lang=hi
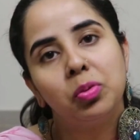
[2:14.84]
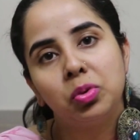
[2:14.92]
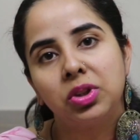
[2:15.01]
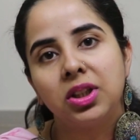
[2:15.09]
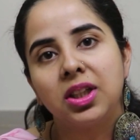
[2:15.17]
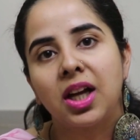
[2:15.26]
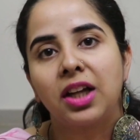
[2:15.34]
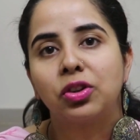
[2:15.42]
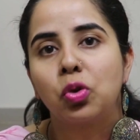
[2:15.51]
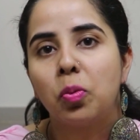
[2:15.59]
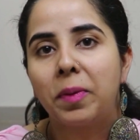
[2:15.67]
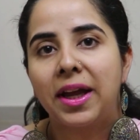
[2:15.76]
उसी रात
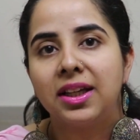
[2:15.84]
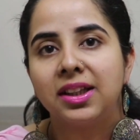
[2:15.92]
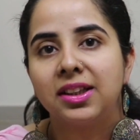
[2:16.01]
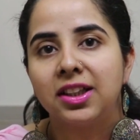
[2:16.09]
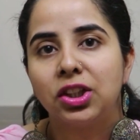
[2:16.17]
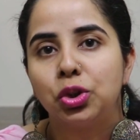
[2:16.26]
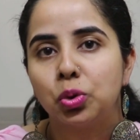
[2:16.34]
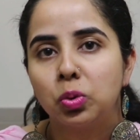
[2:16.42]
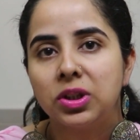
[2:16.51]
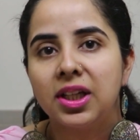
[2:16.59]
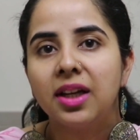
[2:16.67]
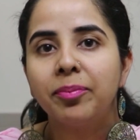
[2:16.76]
को पहन लेते हैं
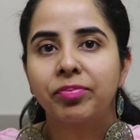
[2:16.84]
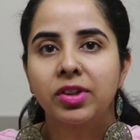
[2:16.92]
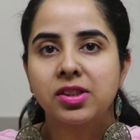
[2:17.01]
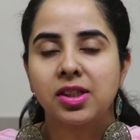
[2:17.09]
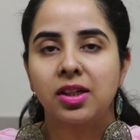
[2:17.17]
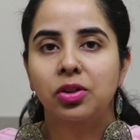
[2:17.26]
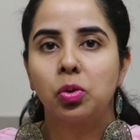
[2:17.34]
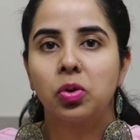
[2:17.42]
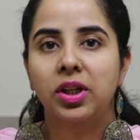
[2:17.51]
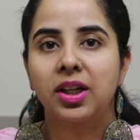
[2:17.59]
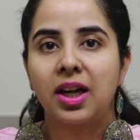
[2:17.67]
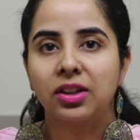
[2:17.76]
चूड़ियाँ सर धो
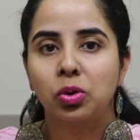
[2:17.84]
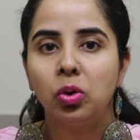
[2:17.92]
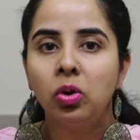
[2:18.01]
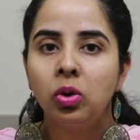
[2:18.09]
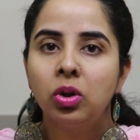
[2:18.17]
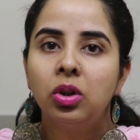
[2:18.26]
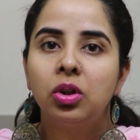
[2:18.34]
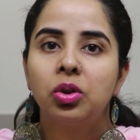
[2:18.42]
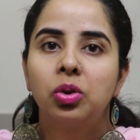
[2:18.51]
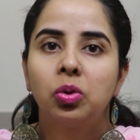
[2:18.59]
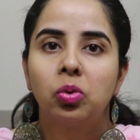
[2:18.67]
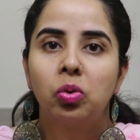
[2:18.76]
के रात को
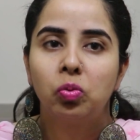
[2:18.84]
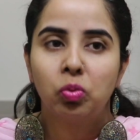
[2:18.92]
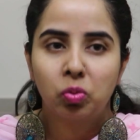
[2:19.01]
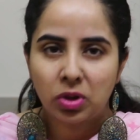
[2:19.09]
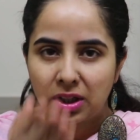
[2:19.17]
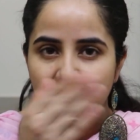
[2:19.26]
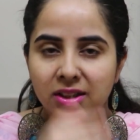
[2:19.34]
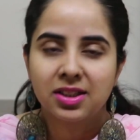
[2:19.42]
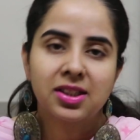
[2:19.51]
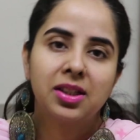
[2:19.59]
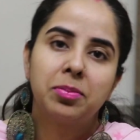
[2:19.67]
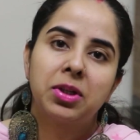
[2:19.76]
तो अगर
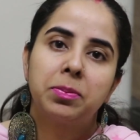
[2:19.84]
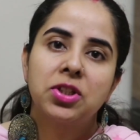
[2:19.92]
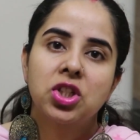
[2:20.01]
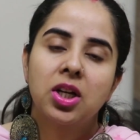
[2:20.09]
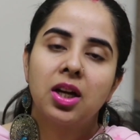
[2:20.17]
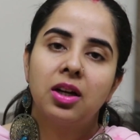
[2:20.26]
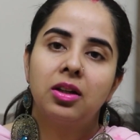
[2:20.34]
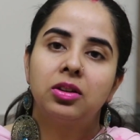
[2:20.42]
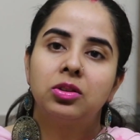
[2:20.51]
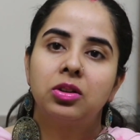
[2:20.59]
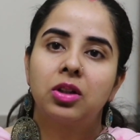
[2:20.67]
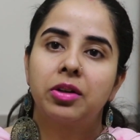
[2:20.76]
किसी ने मेरा पिछला
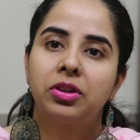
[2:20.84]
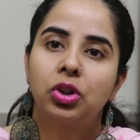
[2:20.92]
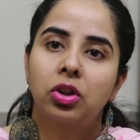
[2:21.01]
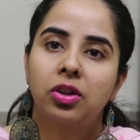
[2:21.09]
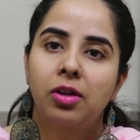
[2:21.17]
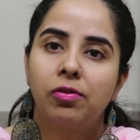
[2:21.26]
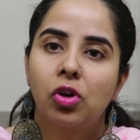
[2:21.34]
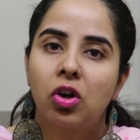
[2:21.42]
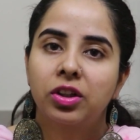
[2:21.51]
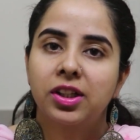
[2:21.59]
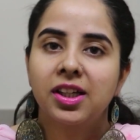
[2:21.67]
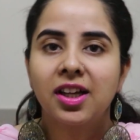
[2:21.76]
करवा चौथ का
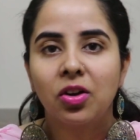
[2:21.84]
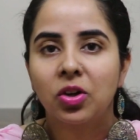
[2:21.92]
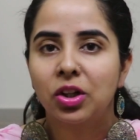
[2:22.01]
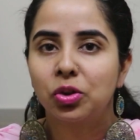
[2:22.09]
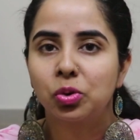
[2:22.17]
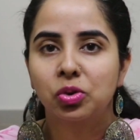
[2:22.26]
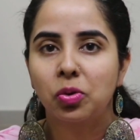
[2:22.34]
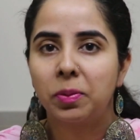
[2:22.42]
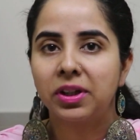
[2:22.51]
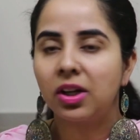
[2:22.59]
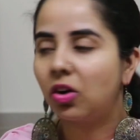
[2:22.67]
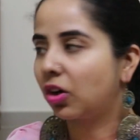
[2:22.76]
ब्लॉग देखा होगा तो उसको
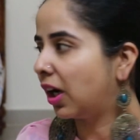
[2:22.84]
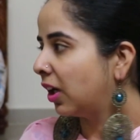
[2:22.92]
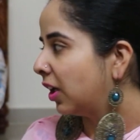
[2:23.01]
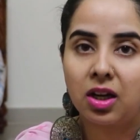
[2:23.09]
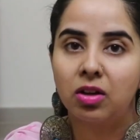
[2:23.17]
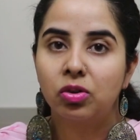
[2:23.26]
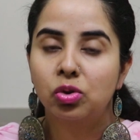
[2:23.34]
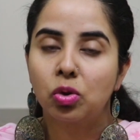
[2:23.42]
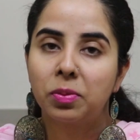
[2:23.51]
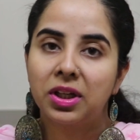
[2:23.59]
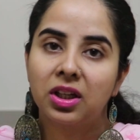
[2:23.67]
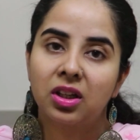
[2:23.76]
पता होगा सो
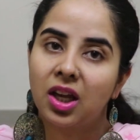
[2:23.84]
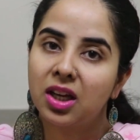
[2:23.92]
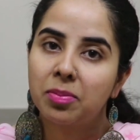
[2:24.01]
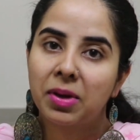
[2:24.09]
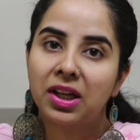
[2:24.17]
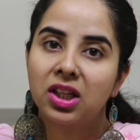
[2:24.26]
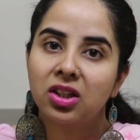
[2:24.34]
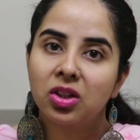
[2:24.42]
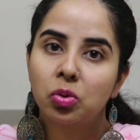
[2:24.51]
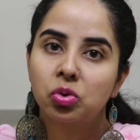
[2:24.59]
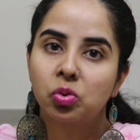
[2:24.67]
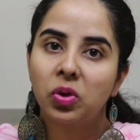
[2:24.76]
मैंने नहीं पहनी थी
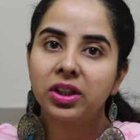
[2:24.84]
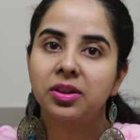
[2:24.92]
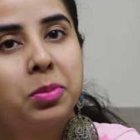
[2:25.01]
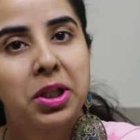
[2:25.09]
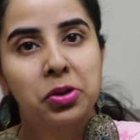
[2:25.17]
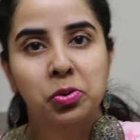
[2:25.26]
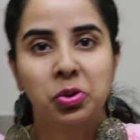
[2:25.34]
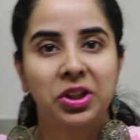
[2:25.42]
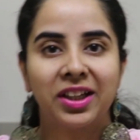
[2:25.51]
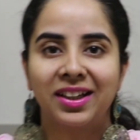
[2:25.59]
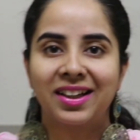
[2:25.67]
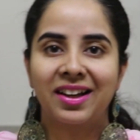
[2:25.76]
उस वक्त मैंने
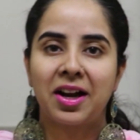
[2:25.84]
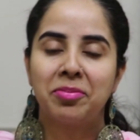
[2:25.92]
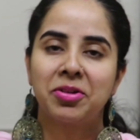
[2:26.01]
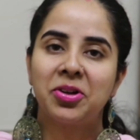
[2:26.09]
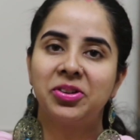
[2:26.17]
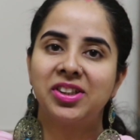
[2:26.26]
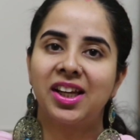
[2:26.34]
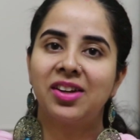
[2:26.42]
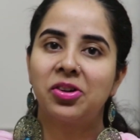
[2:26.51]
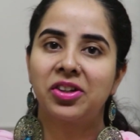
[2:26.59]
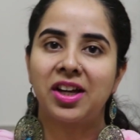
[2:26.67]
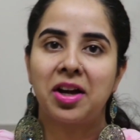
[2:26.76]
सोचा ख़राब ना हो जाए
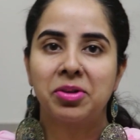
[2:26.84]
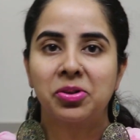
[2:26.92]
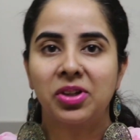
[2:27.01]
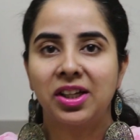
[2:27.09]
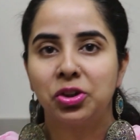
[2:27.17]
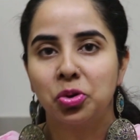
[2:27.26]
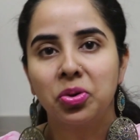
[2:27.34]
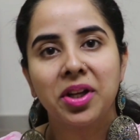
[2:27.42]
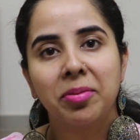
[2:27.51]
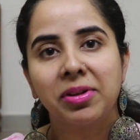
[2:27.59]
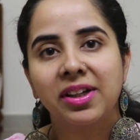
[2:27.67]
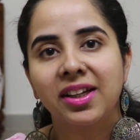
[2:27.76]
और ना मेरे को यहाँ
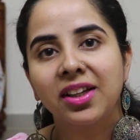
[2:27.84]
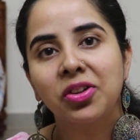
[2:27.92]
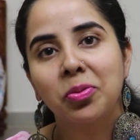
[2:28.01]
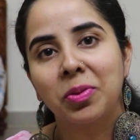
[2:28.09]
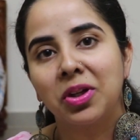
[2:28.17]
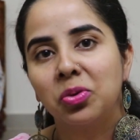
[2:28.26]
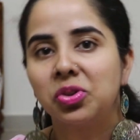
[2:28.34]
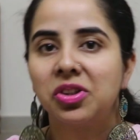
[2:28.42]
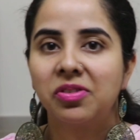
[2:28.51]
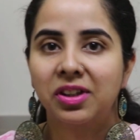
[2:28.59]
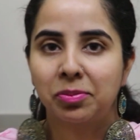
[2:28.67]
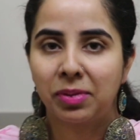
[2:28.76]
चूड़ियाँ मिल रही हैं तो मैं
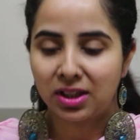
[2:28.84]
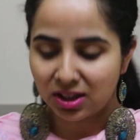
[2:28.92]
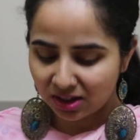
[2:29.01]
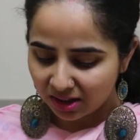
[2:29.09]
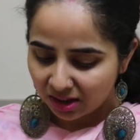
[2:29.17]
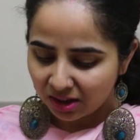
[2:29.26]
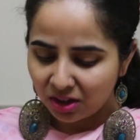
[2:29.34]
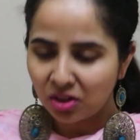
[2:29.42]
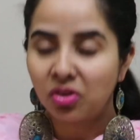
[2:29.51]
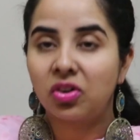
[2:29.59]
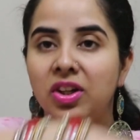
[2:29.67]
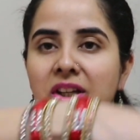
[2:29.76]
उसी वक्त पहनी थी
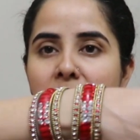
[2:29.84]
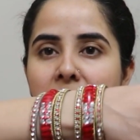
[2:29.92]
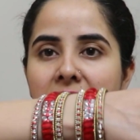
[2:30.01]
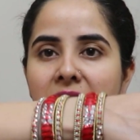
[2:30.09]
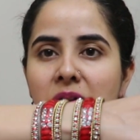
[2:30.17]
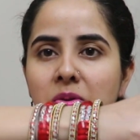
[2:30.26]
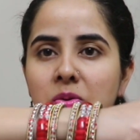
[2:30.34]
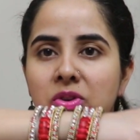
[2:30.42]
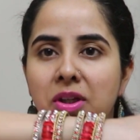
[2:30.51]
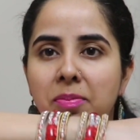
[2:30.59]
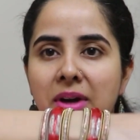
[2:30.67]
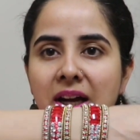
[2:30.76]
और ये तो मैंने
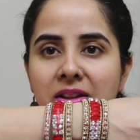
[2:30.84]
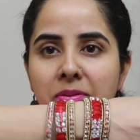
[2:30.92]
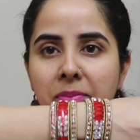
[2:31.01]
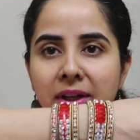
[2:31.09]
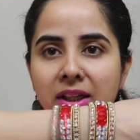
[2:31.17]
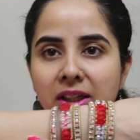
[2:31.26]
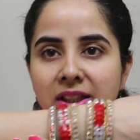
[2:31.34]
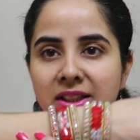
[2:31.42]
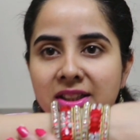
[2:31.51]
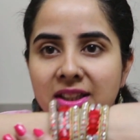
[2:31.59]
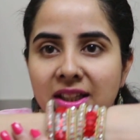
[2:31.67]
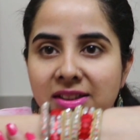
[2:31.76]
उसके बाद पहन
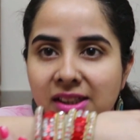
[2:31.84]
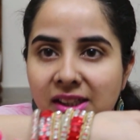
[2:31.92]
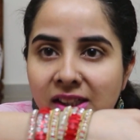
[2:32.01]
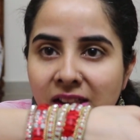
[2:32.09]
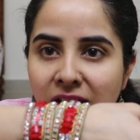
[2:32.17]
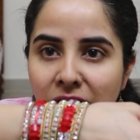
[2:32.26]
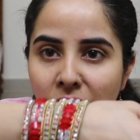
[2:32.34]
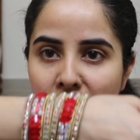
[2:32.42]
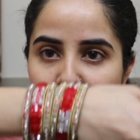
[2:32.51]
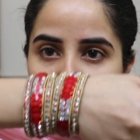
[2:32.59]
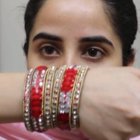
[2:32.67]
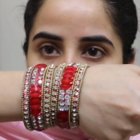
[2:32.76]
ली थी ऐसे ही
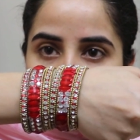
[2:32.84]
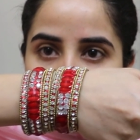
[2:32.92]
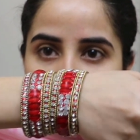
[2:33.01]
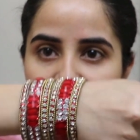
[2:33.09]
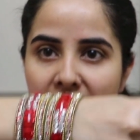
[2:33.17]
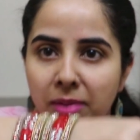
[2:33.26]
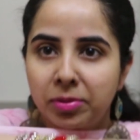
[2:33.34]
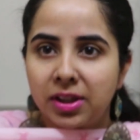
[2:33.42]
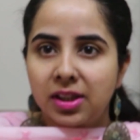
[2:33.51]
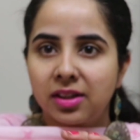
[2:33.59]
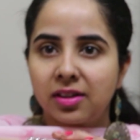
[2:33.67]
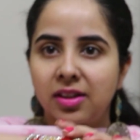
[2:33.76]
क्योंकि वो बिल्कुल ख़राब
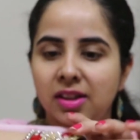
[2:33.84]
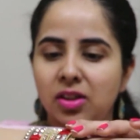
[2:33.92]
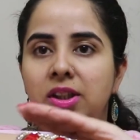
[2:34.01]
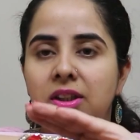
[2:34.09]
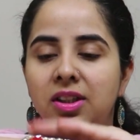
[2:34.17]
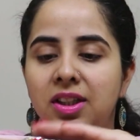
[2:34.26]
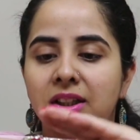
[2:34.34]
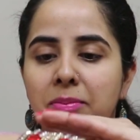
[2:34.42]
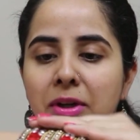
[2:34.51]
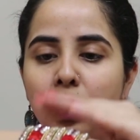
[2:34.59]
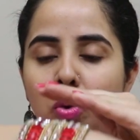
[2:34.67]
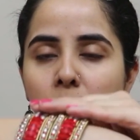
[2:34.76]
निकल रही थी तो ये
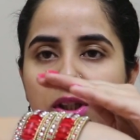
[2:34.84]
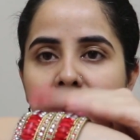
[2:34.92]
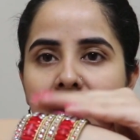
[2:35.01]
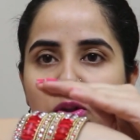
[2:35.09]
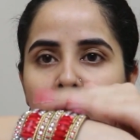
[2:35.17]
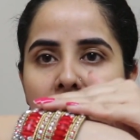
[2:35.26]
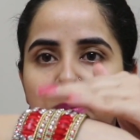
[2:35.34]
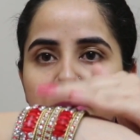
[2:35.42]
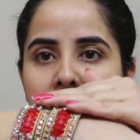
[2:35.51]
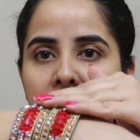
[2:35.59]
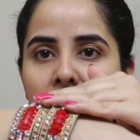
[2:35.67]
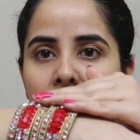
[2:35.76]
मैं खोल दे रही हूँ
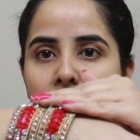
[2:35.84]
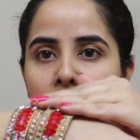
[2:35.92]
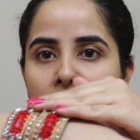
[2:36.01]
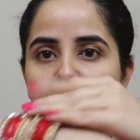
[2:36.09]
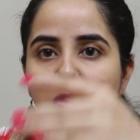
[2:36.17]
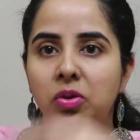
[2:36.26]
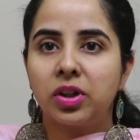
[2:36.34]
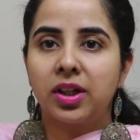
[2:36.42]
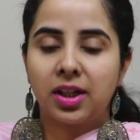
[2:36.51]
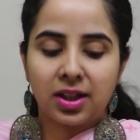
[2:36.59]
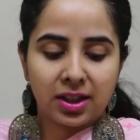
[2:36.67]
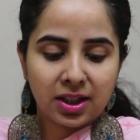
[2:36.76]
कभी भी क्योंकि हुनर को
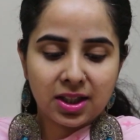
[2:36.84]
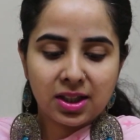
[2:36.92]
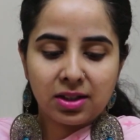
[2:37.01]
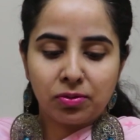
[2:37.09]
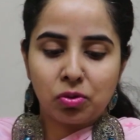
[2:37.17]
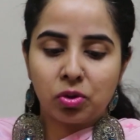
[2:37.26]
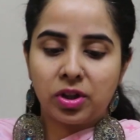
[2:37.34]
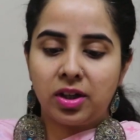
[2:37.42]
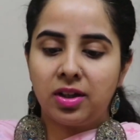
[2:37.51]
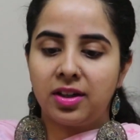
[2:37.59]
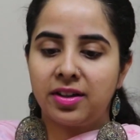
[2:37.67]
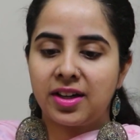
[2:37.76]
डर लगने का वो
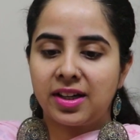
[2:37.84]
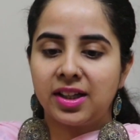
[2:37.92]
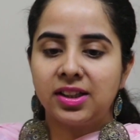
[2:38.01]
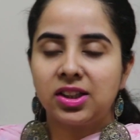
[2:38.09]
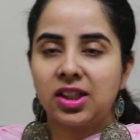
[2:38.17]
रह रहा है